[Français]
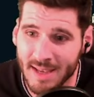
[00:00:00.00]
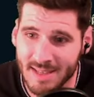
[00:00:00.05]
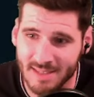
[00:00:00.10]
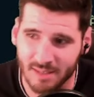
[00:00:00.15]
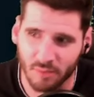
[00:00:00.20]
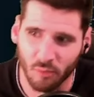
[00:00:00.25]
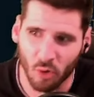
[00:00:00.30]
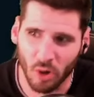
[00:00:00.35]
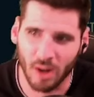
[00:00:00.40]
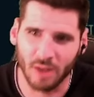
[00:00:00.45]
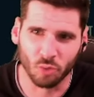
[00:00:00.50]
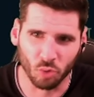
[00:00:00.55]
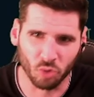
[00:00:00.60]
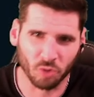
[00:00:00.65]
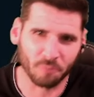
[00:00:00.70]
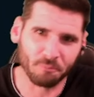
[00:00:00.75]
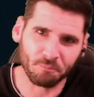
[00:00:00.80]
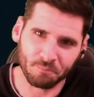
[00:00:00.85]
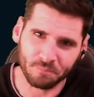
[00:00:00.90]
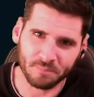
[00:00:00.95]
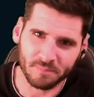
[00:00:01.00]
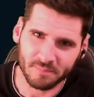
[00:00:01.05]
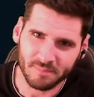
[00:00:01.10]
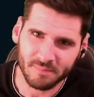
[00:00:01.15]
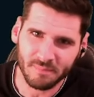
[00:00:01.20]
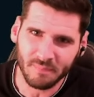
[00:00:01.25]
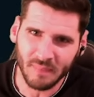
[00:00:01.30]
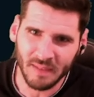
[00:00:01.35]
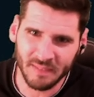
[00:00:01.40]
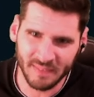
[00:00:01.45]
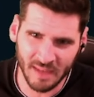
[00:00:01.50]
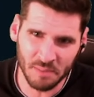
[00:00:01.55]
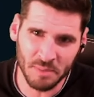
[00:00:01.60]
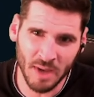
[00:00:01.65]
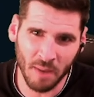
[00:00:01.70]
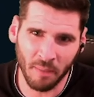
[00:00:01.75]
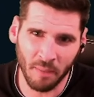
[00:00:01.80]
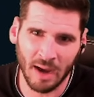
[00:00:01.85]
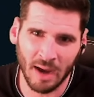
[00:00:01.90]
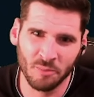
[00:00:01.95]
Voilà donc Taimi
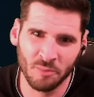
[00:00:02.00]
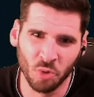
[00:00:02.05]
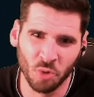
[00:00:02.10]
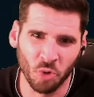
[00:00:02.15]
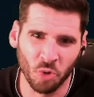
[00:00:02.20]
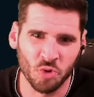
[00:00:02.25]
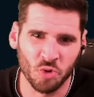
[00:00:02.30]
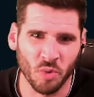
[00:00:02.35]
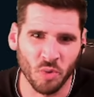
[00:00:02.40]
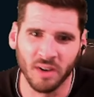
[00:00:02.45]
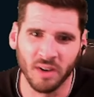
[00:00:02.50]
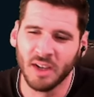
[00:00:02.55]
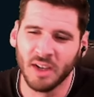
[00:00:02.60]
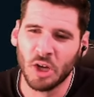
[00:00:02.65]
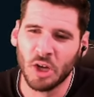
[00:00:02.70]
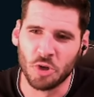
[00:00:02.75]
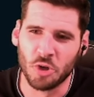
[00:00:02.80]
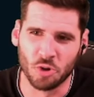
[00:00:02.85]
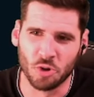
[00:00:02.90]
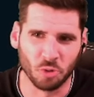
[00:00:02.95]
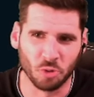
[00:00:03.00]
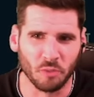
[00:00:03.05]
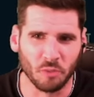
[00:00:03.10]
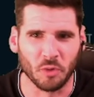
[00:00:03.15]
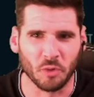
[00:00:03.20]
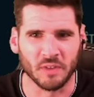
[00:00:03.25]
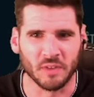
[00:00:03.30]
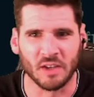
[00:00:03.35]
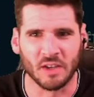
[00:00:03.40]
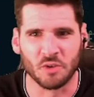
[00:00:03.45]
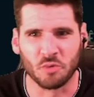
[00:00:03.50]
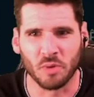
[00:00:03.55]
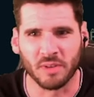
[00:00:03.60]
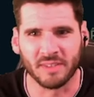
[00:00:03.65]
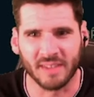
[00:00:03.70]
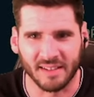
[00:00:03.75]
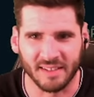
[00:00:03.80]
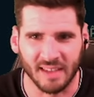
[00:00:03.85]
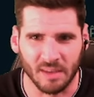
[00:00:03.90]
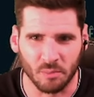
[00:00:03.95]
Abraham nous rejoint. Je trouve que c'est un joueur
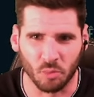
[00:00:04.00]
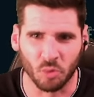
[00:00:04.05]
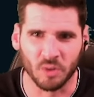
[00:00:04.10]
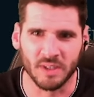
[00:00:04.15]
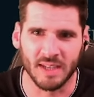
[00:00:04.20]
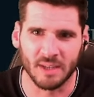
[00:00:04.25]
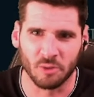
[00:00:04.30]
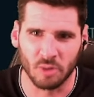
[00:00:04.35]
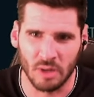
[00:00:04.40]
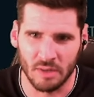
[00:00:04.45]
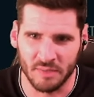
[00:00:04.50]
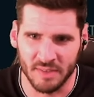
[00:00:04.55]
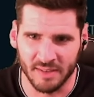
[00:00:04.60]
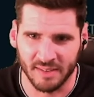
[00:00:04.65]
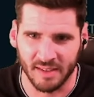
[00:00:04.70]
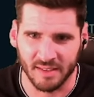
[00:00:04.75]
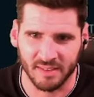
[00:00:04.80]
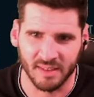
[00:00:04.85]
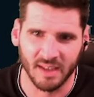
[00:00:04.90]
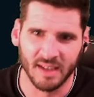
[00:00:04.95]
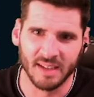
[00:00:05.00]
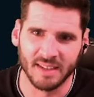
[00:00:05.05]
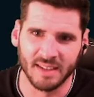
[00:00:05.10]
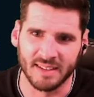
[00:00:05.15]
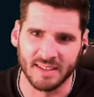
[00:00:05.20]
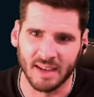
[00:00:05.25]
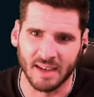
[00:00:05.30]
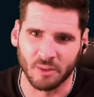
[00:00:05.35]
très très bon qui a de la vitesse, qui a de